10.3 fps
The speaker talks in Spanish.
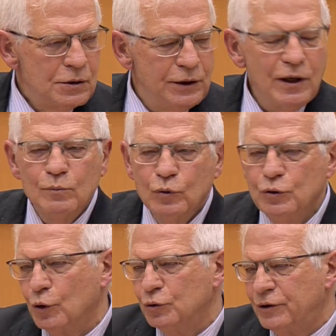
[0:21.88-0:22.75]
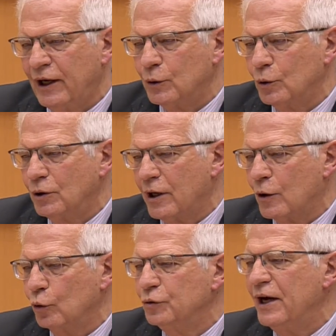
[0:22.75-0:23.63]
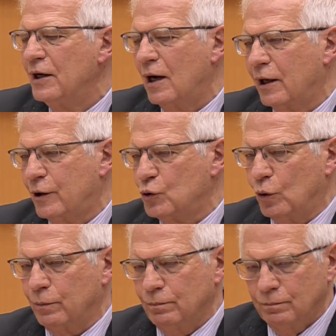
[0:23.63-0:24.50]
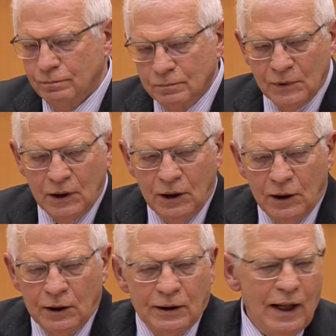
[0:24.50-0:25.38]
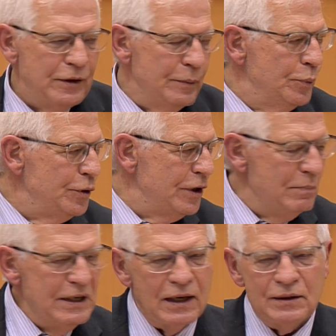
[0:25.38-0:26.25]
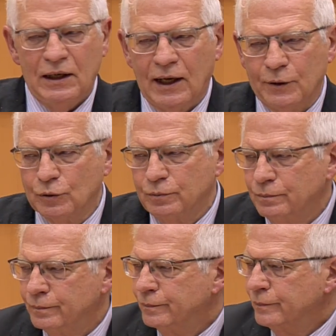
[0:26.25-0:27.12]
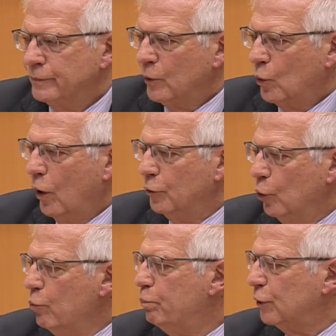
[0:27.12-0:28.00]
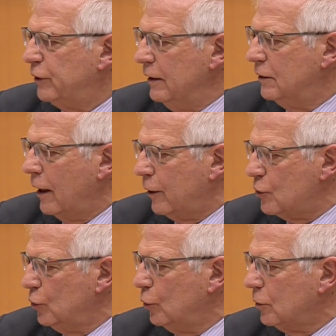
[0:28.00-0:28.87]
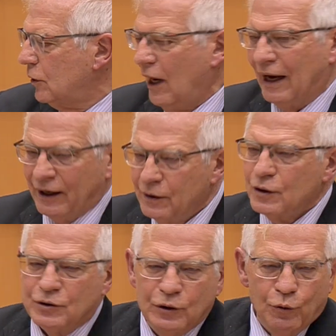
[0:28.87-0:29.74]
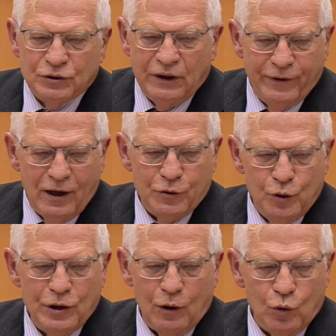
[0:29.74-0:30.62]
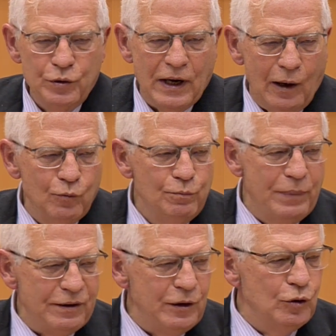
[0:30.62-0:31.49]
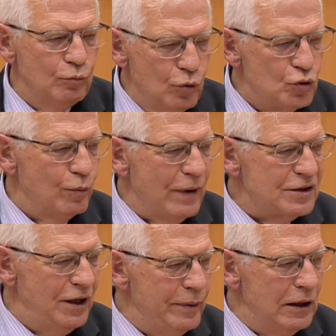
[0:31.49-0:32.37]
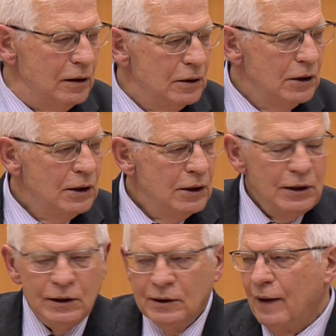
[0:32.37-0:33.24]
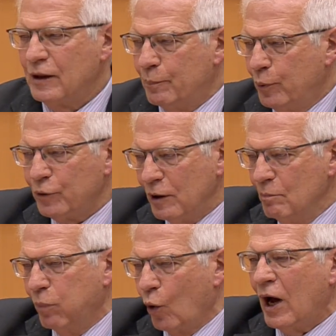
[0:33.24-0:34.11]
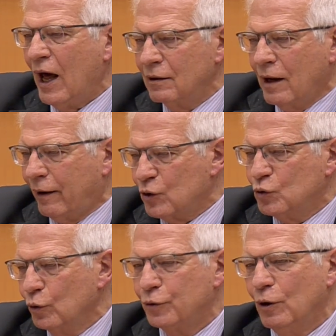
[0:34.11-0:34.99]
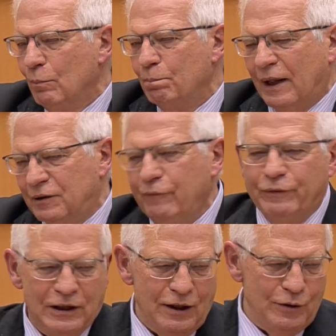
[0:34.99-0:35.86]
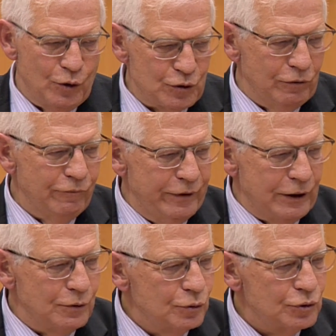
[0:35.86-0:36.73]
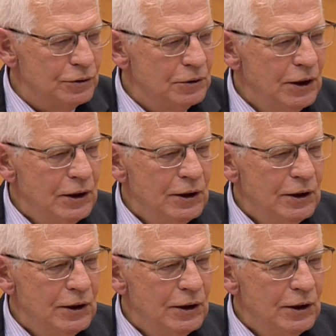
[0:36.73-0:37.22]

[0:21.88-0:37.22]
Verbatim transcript: sea el mundo entero el que condene al agresor. Nadie puede mirar de lado. Cuando un potente agresor agrede sin justificación alguna a un vecino mucho más débil, nadie puede invocar la resolución pacífica de los conflictos.